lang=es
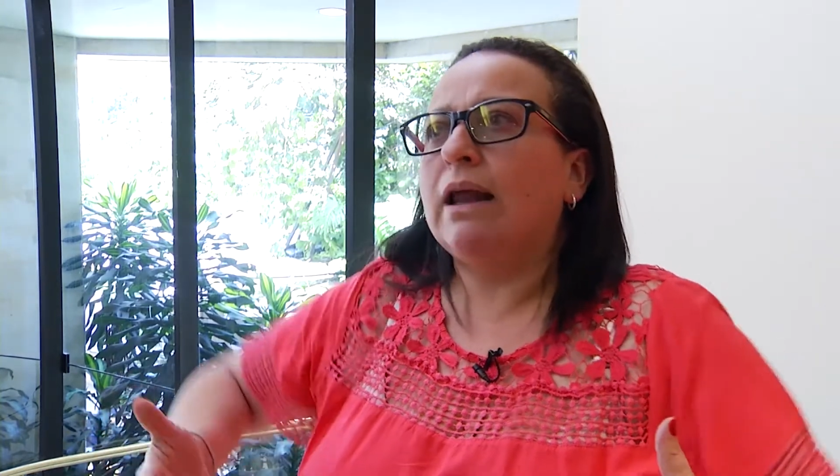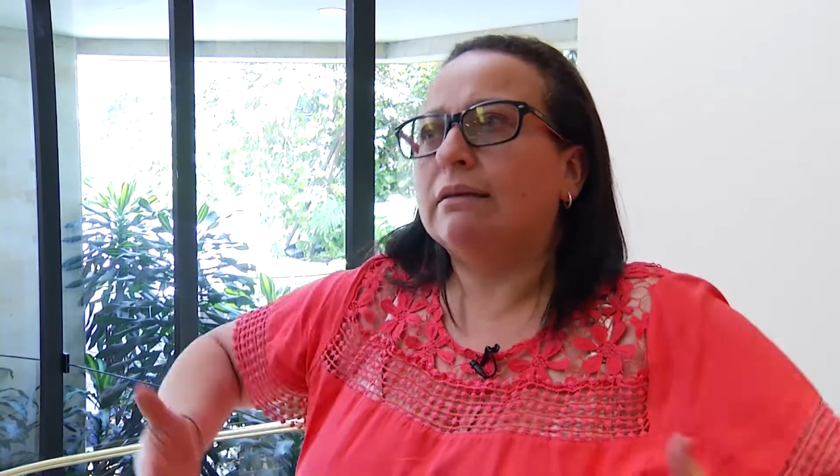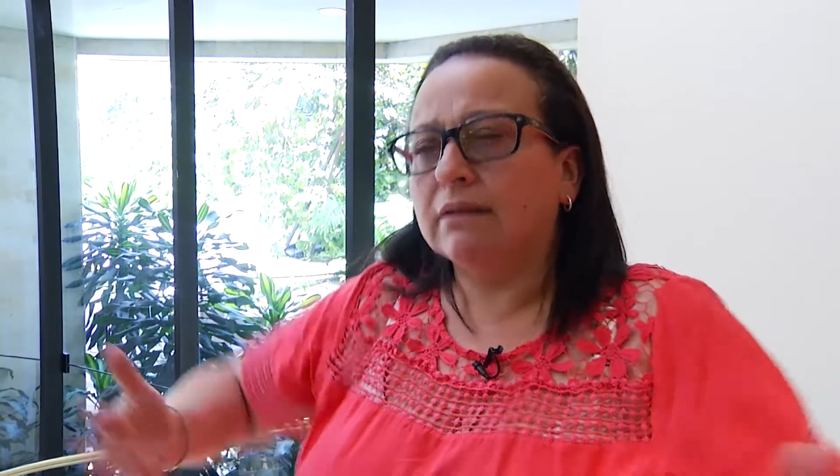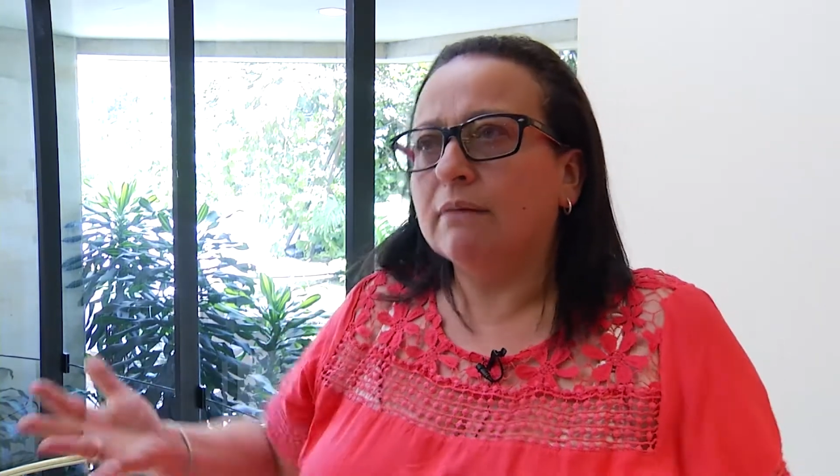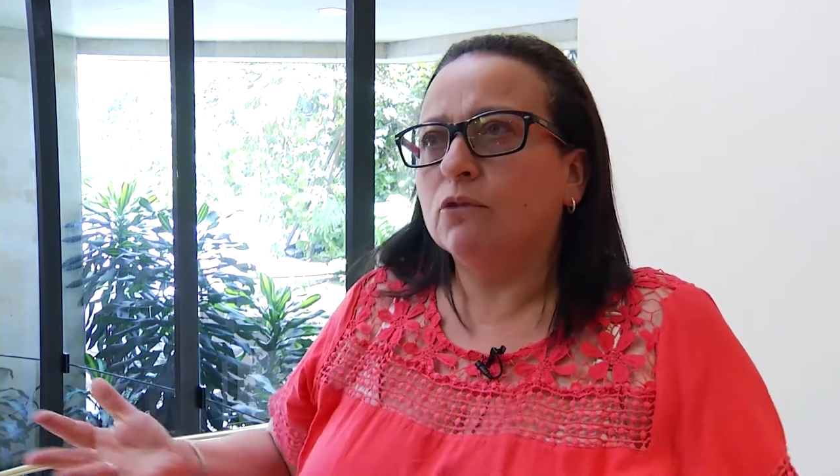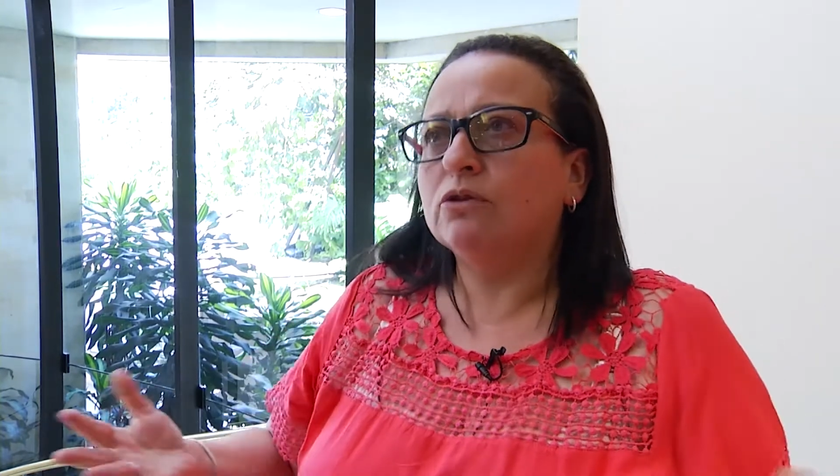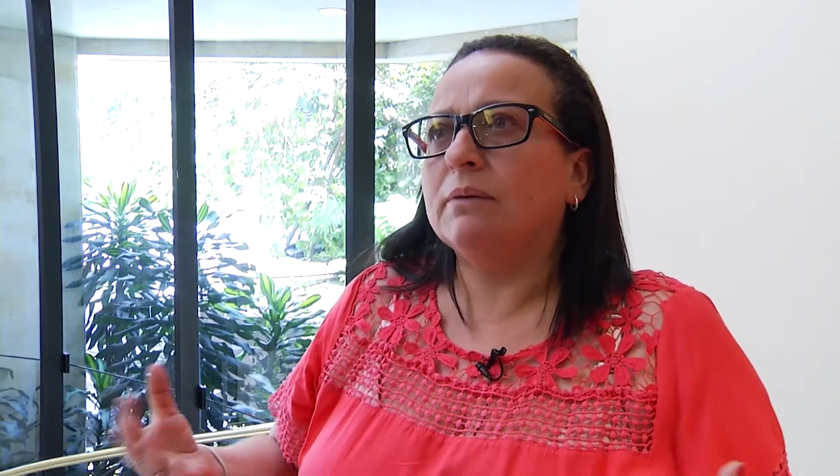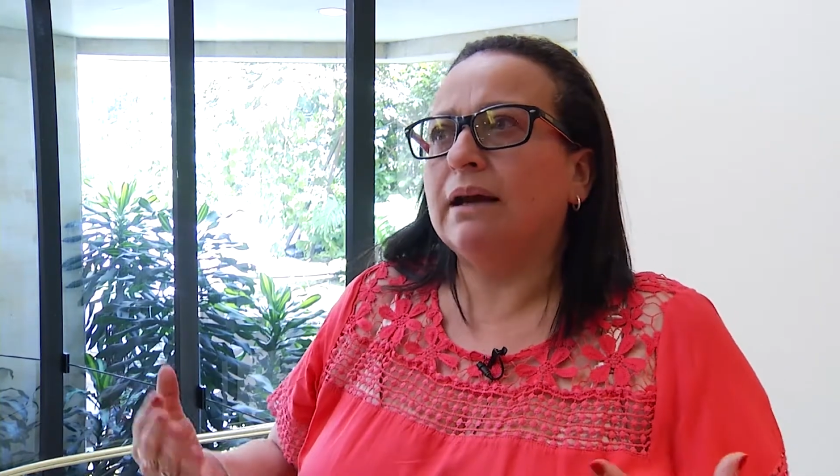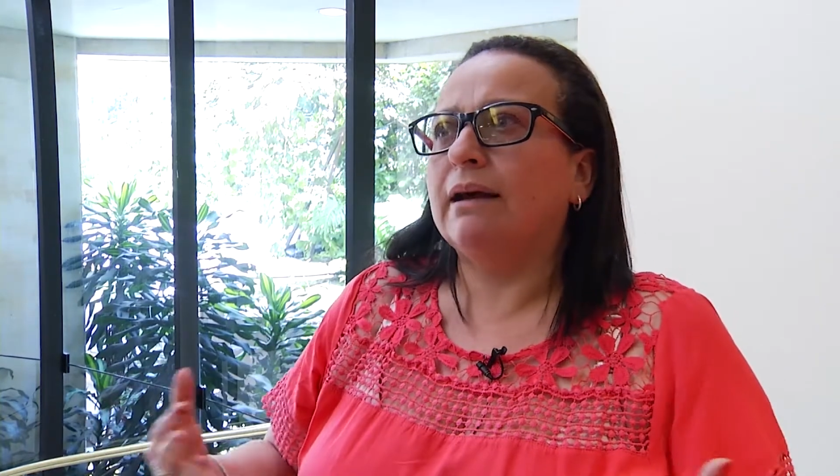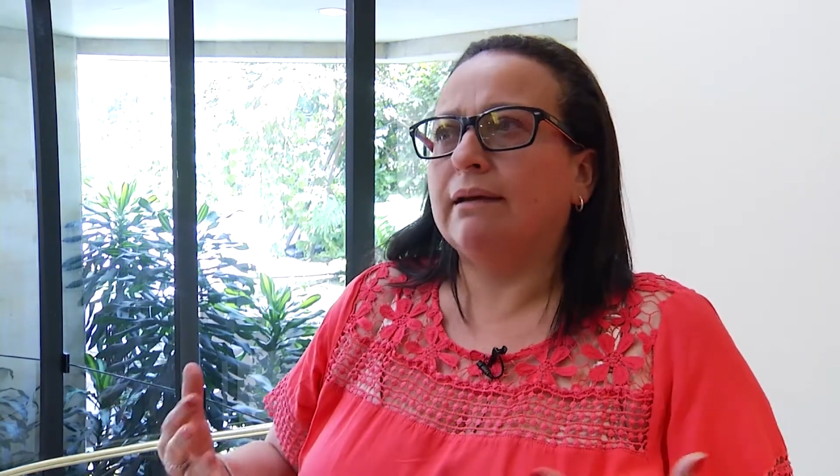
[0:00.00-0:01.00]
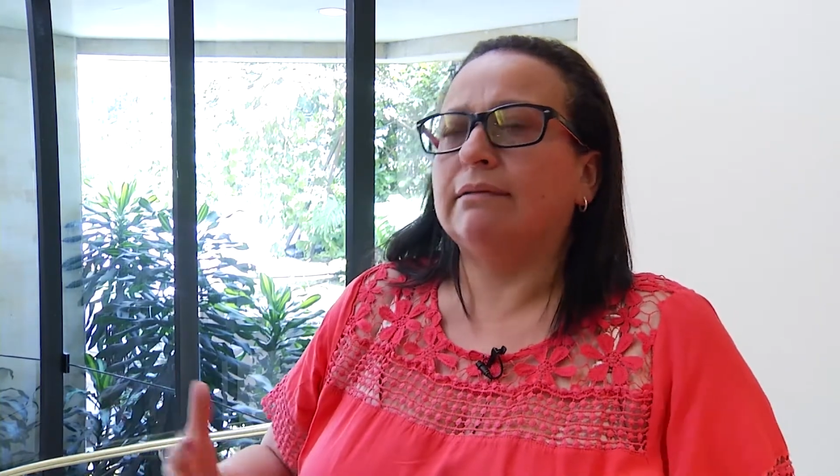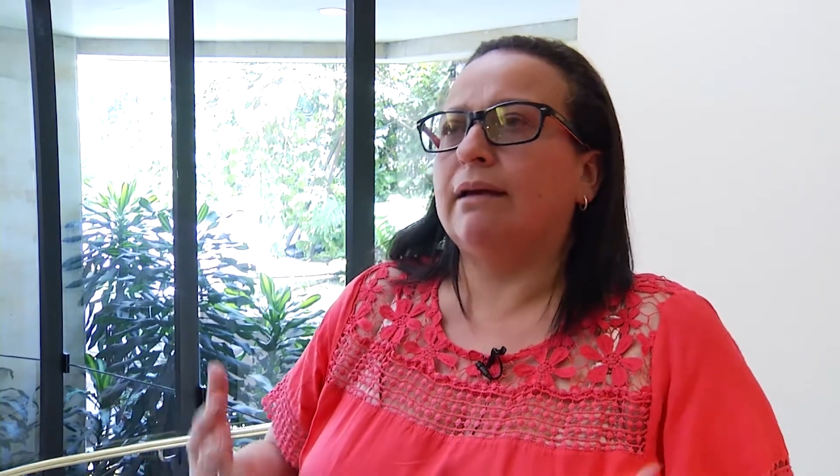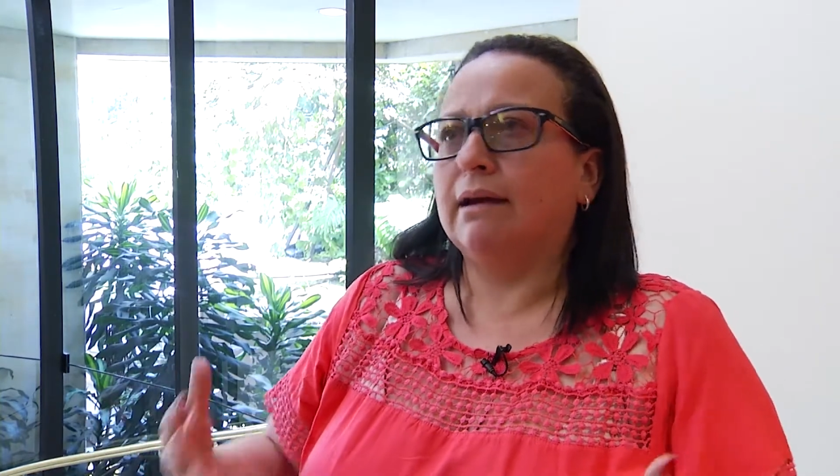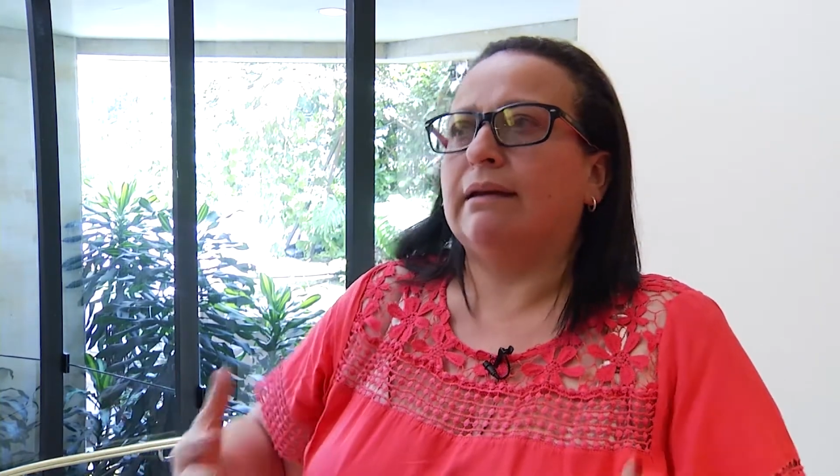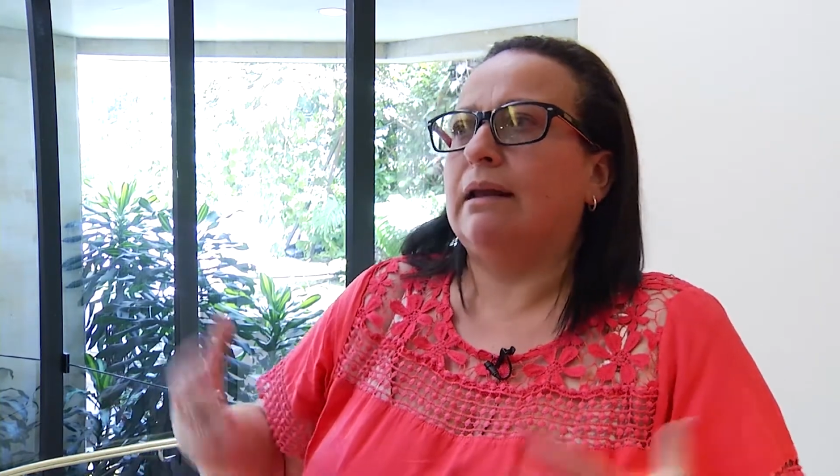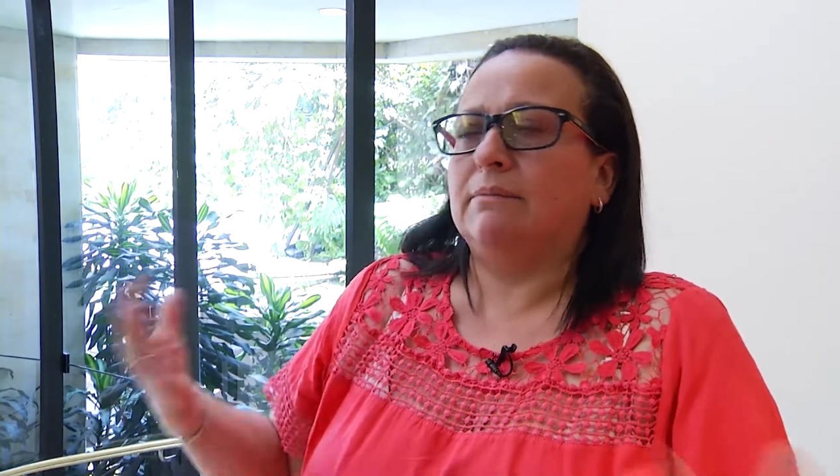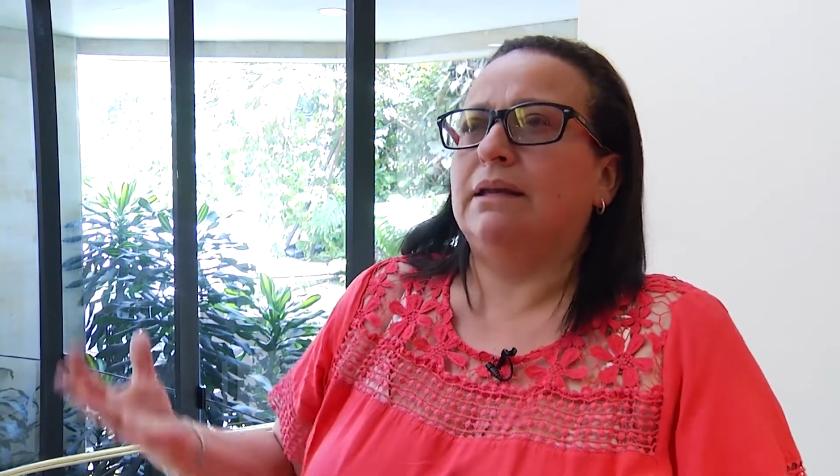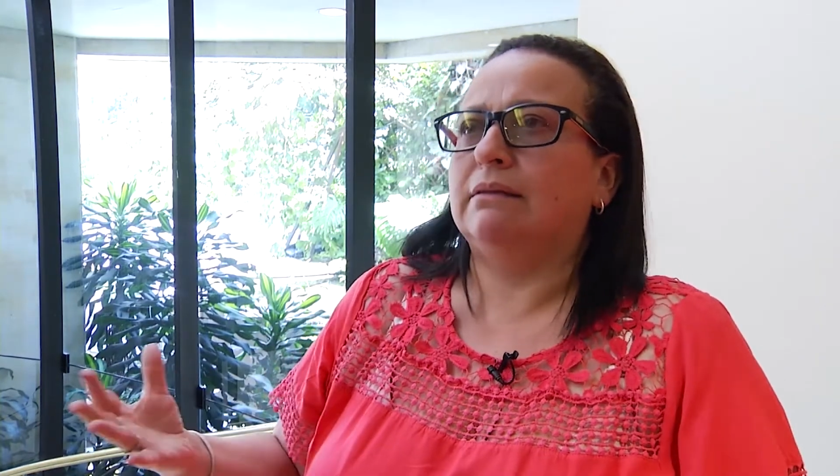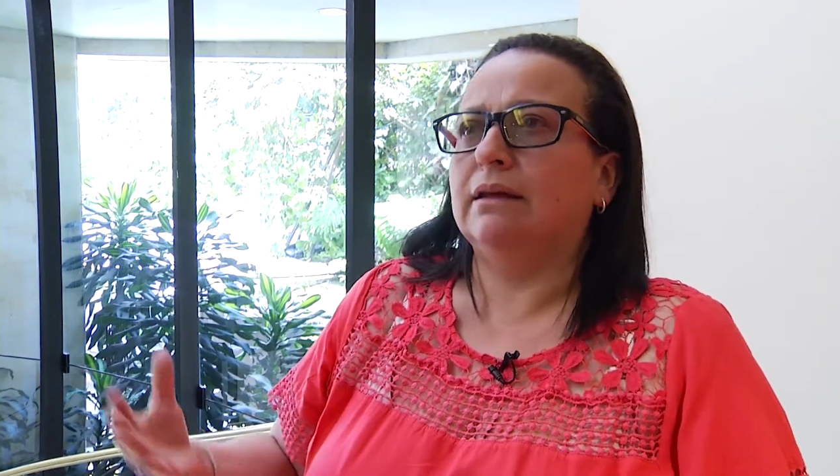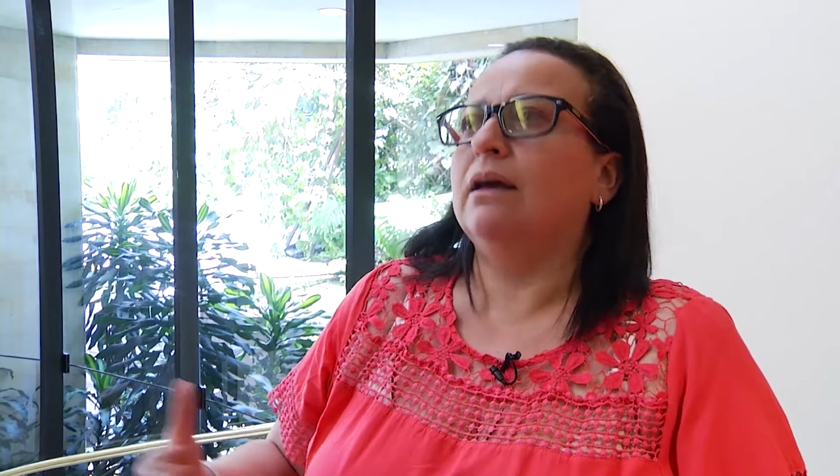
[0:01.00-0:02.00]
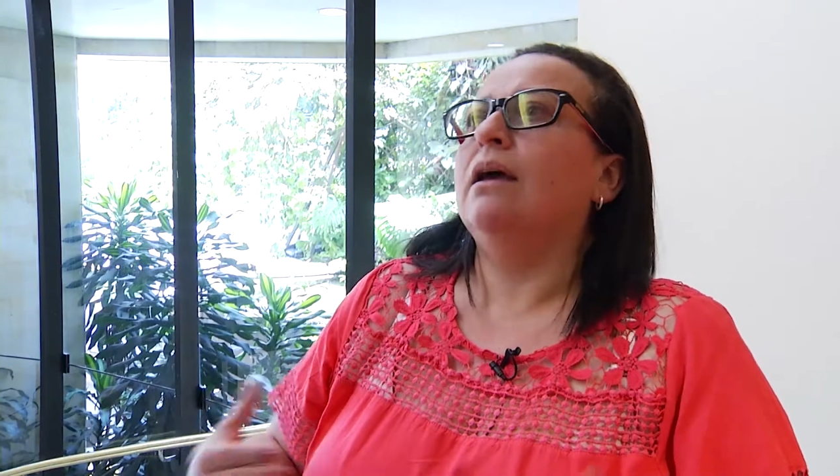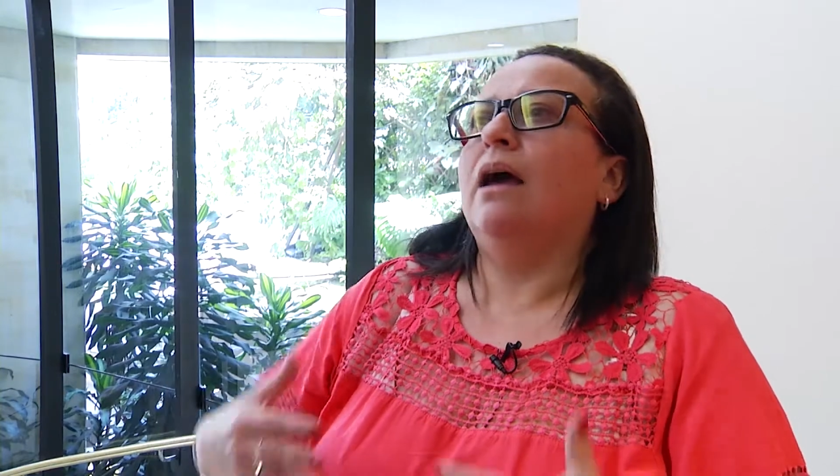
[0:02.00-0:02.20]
la hacemos de manera que sea realmente